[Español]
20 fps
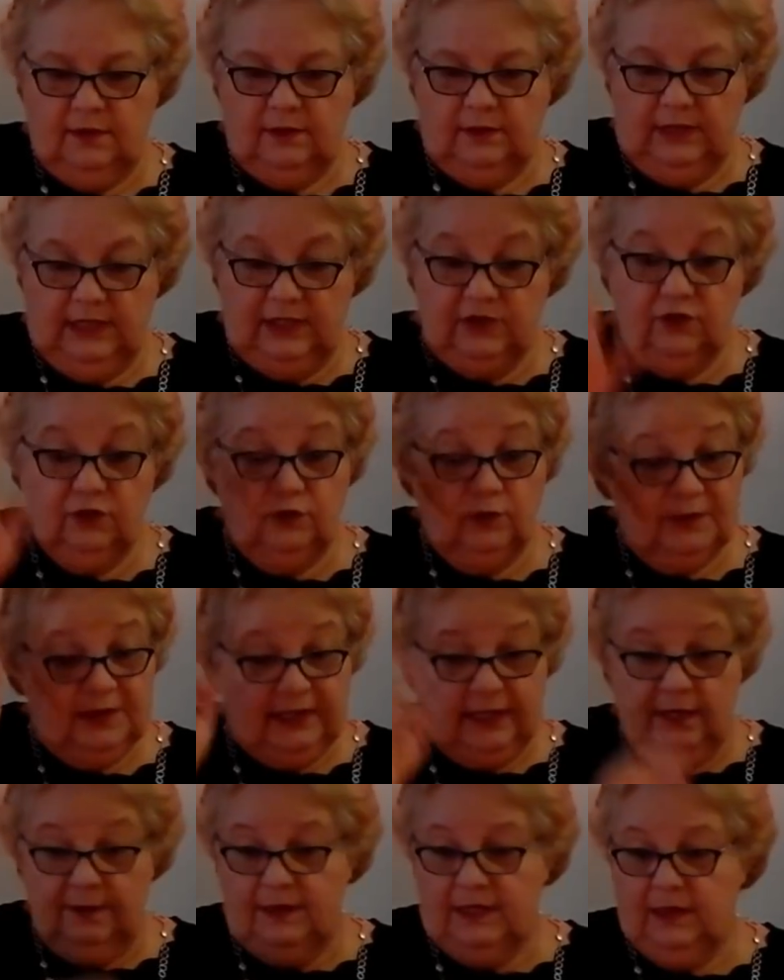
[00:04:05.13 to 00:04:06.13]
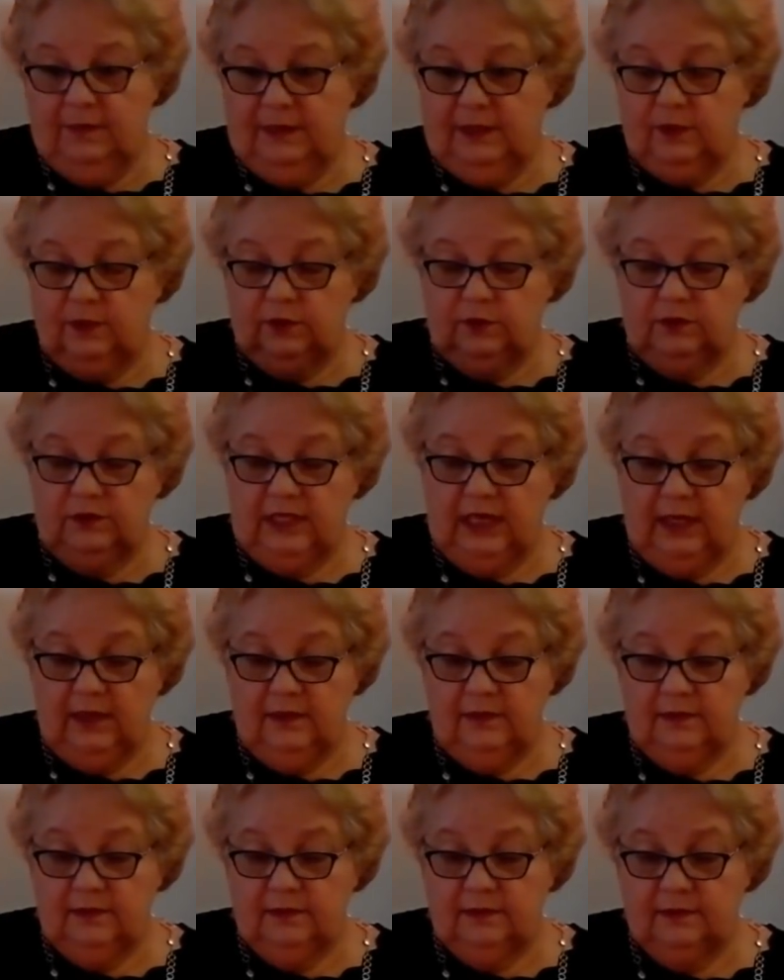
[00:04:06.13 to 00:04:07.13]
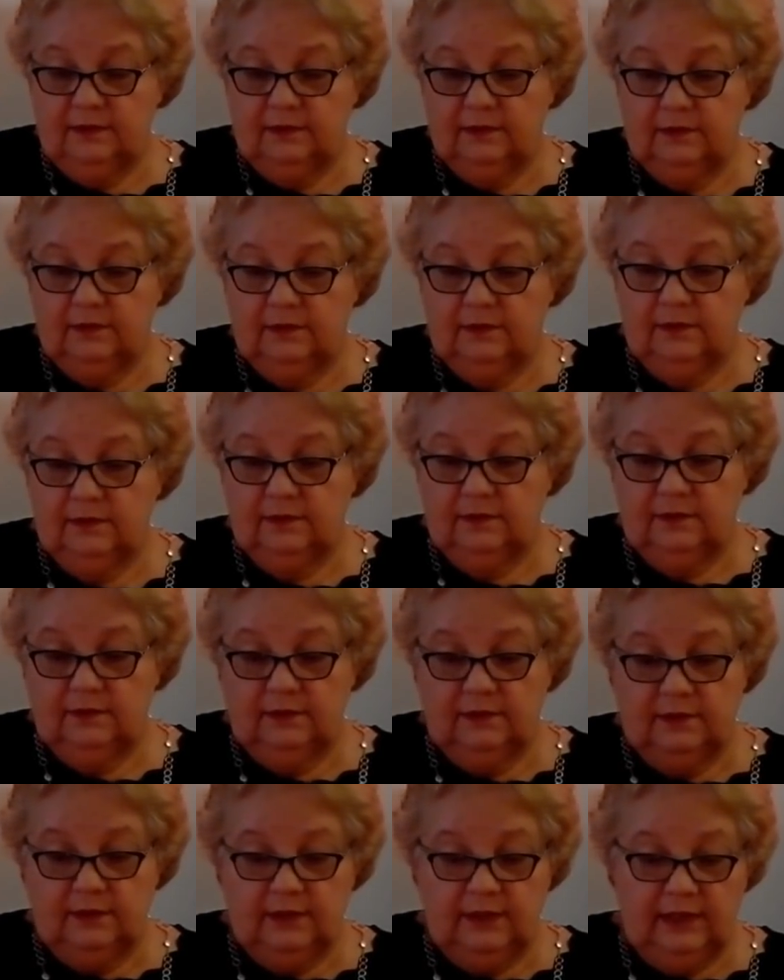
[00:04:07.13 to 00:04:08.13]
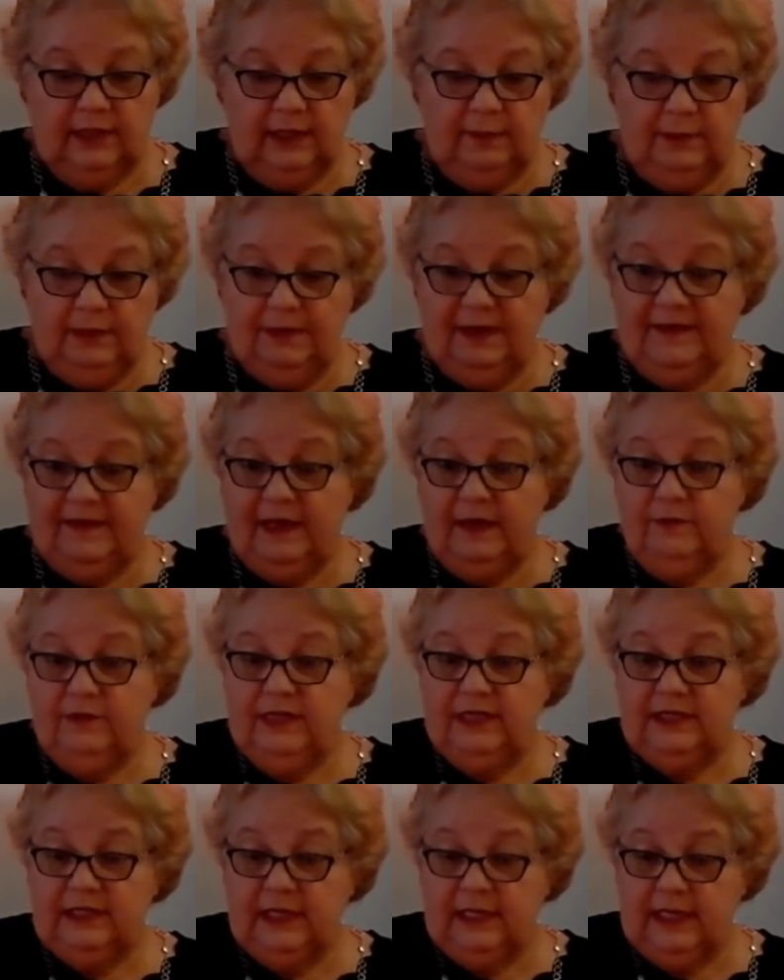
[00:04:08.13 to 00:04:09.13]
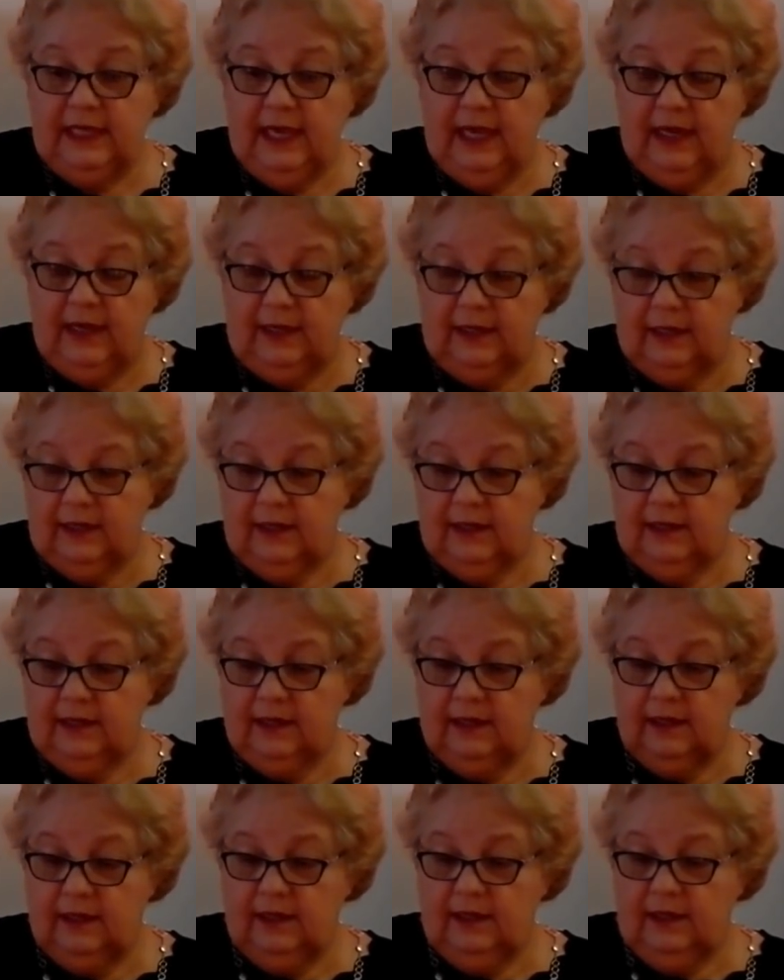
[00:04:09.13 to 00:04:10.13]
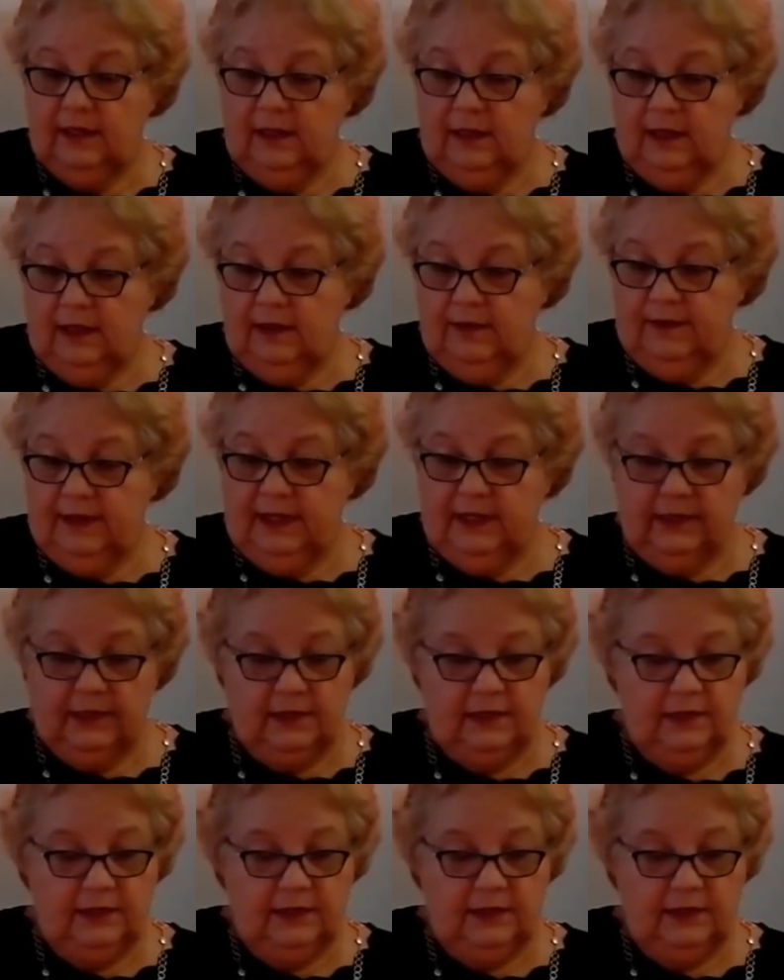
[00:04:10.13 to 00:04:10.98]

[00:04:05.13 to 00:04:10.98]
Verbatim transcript: de eso no me cabe la menor duda, que me va a dar una señal. A ver.